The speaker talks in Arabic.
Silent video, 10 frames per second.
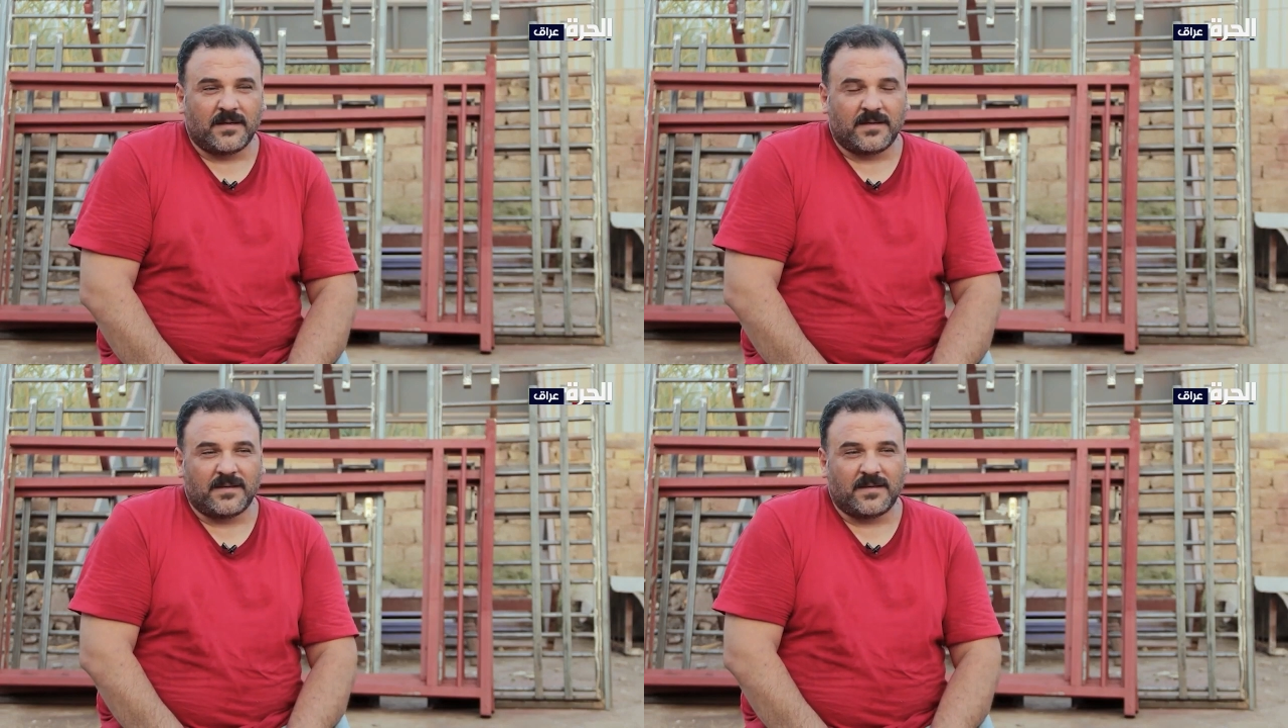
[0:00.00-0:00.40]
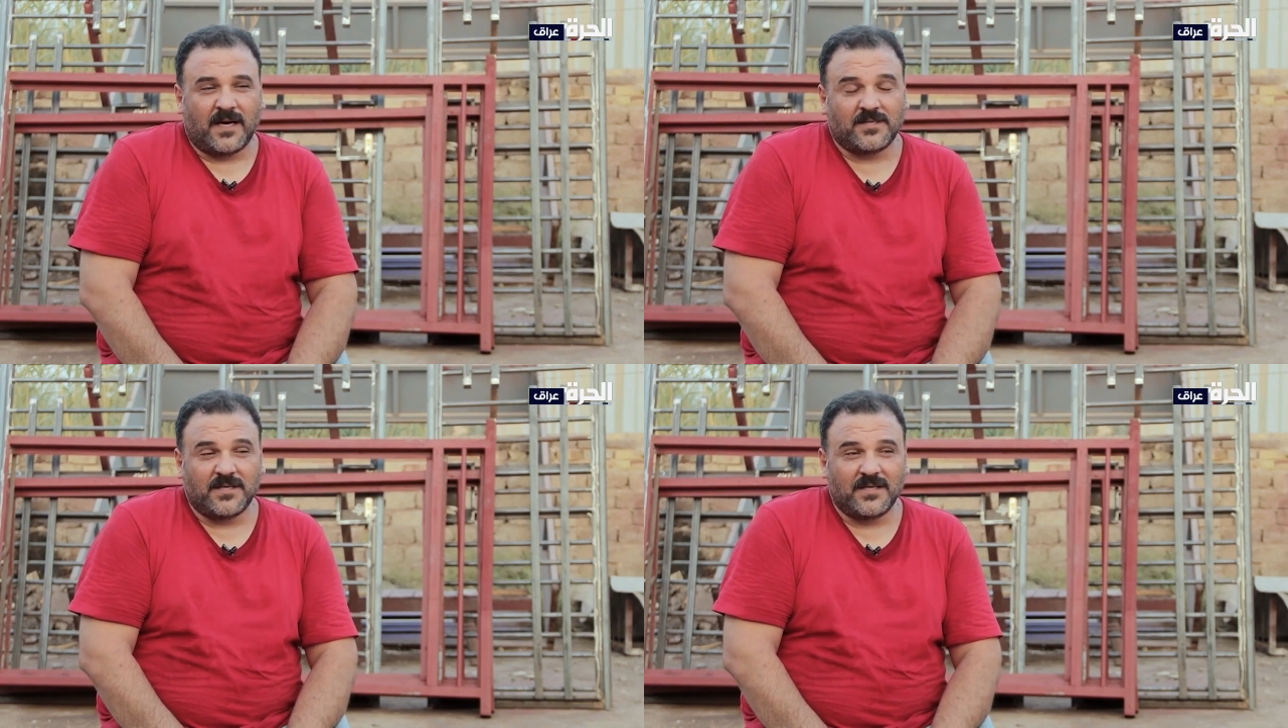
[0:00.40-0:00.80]
آه،
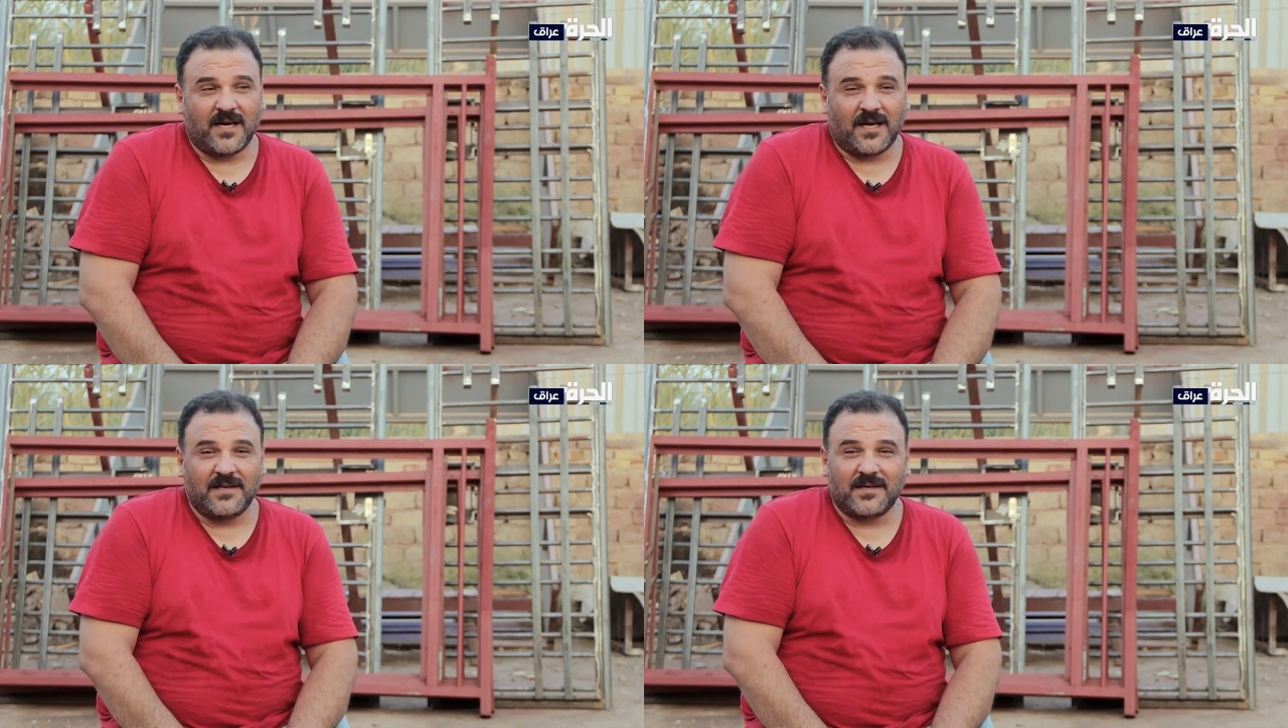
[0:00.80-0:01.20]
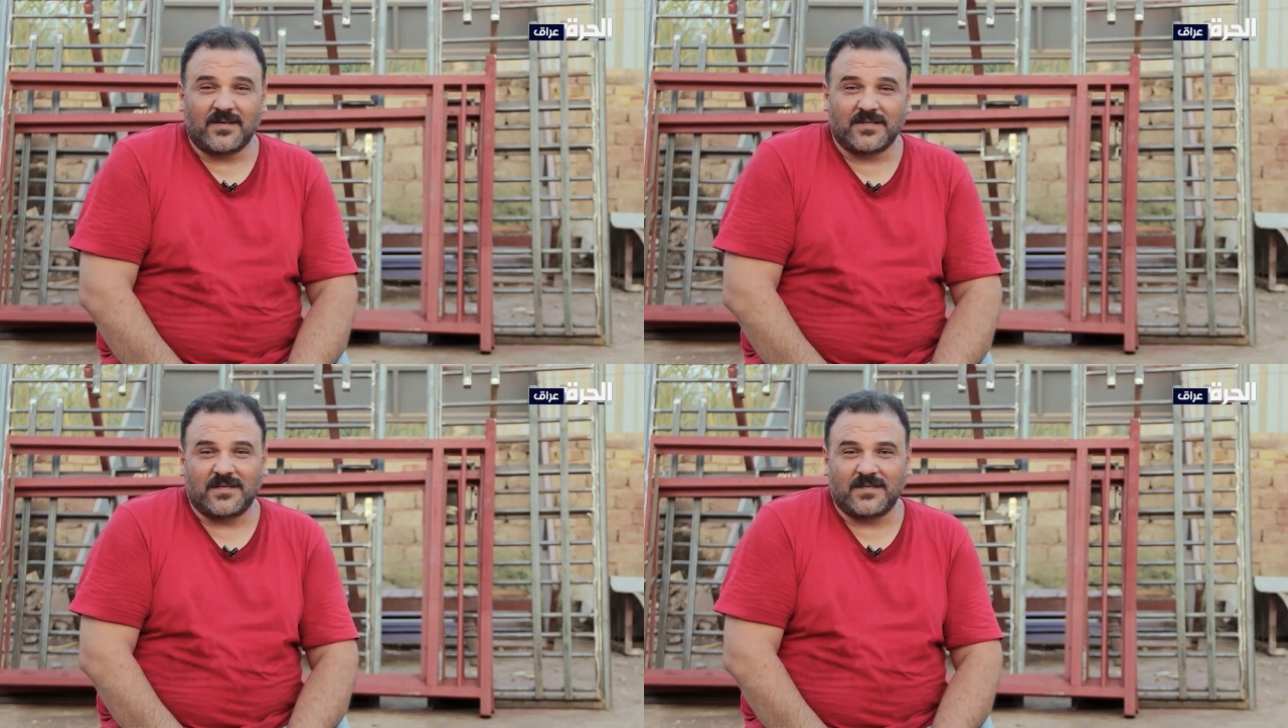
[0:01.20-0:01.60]
احكي عن
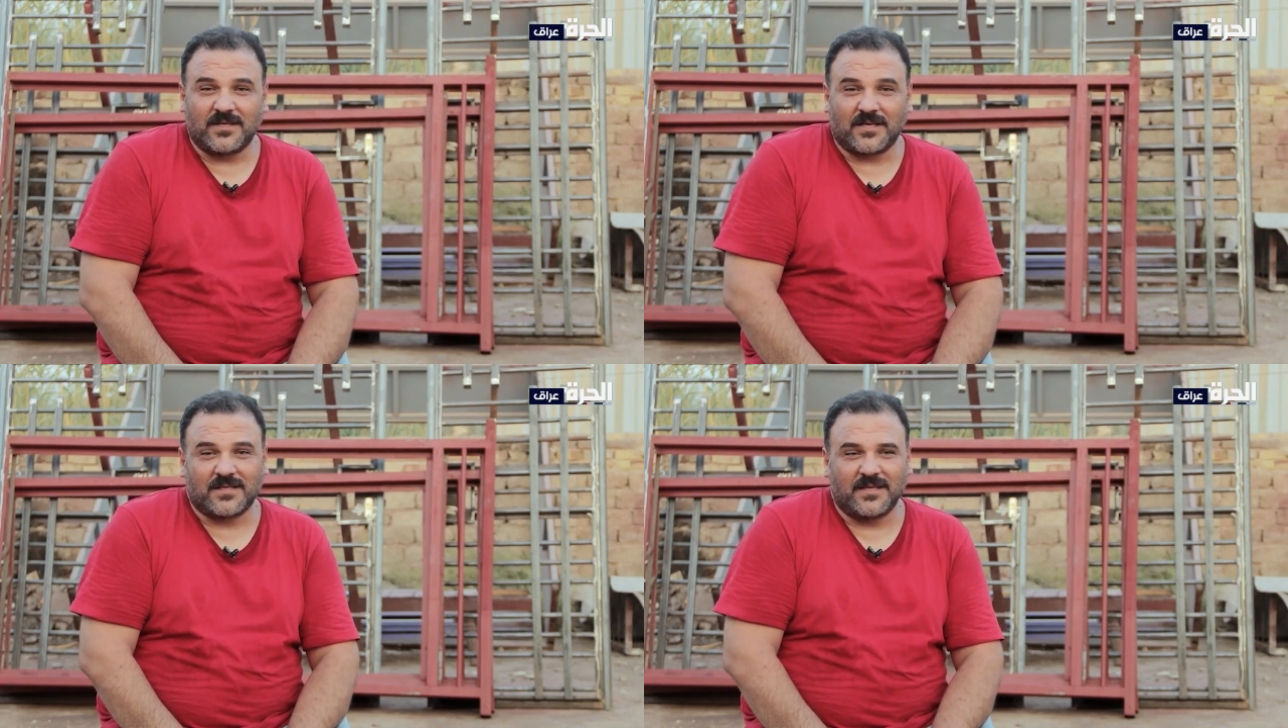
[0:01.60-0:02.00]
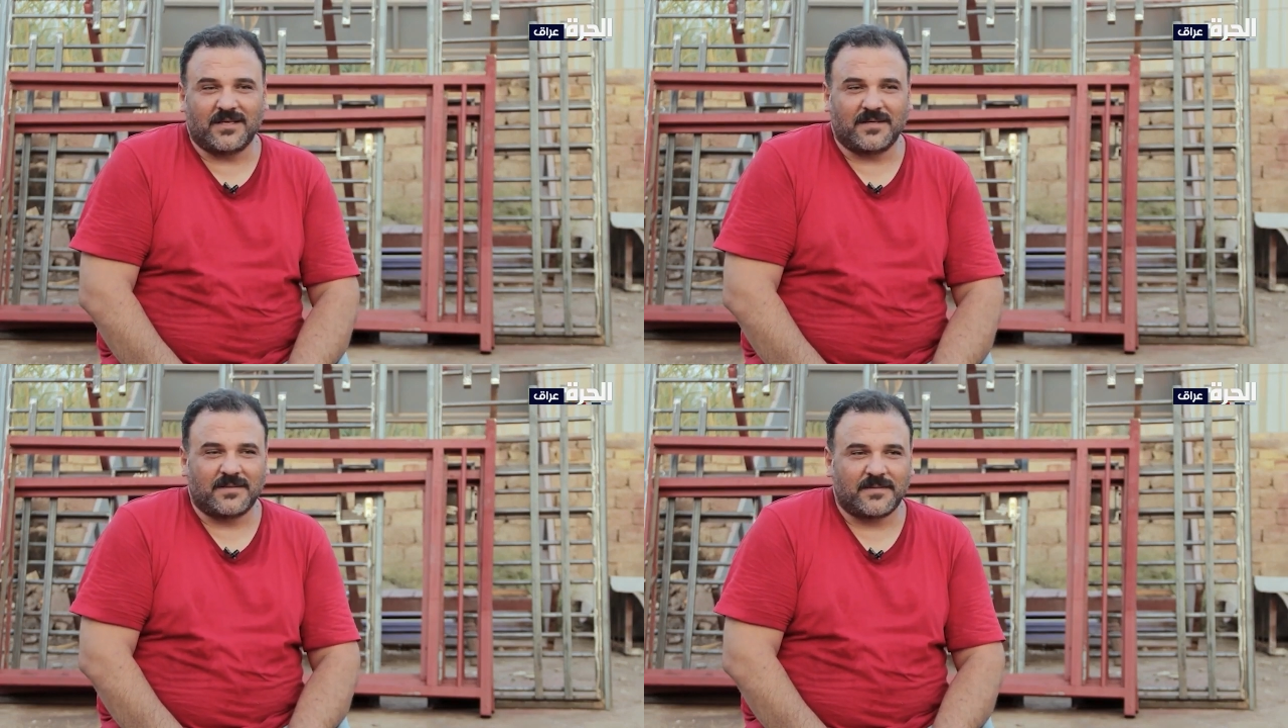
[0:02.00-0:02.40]
قصتي
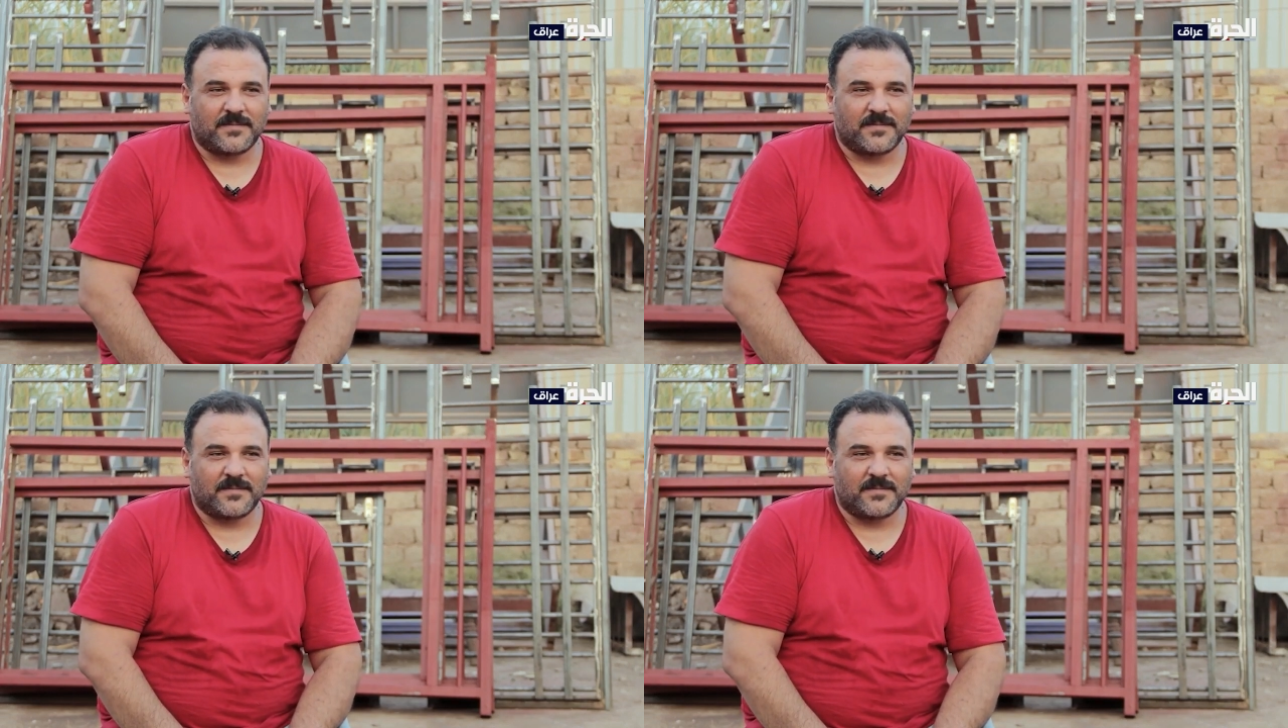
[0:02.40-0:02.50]
الشخصيه